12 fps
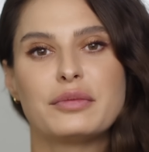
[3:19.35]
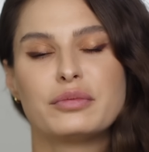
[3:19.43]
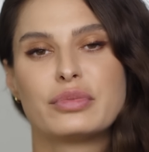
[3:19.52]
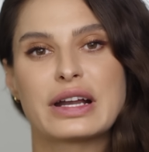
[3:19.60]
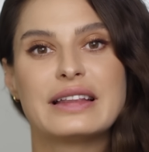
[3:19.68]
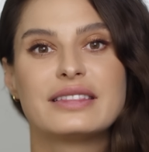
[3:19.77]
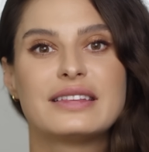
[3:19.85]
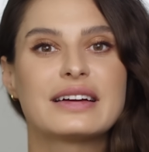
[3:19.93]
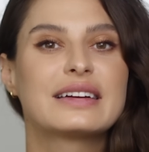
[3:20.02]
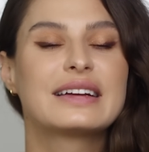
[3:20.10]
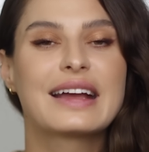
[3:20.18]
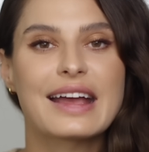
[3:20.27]
бренда
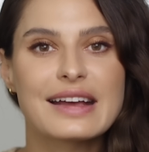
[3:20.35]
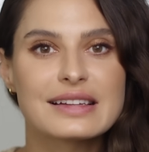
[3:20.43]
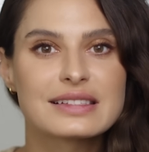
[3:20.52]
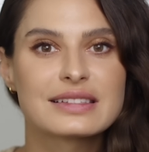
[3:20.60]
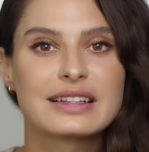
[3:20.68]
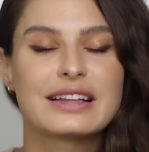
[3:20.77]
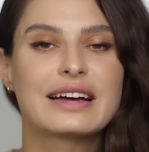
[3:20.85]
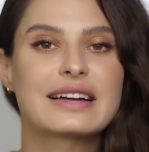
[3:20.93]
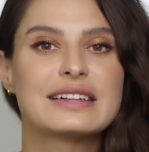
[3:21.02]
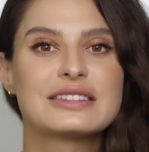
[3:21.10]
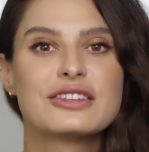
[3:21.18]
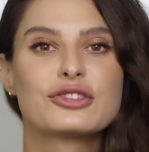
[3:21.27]
Guess, для
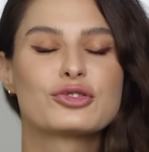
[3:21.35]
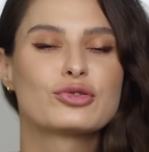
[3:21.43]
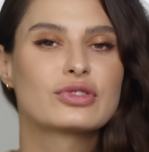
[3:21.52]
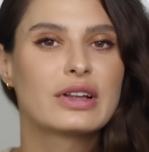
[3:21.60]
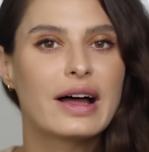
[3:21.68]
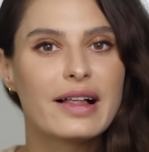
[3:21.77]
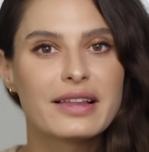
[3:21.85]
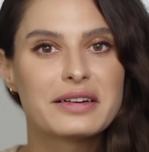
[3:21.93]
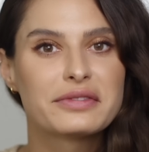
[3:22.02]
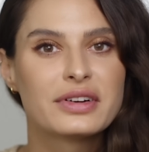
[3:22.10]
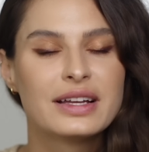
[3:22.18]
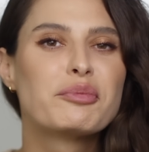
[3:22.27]
разных
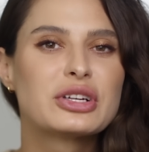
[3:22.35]
журналов.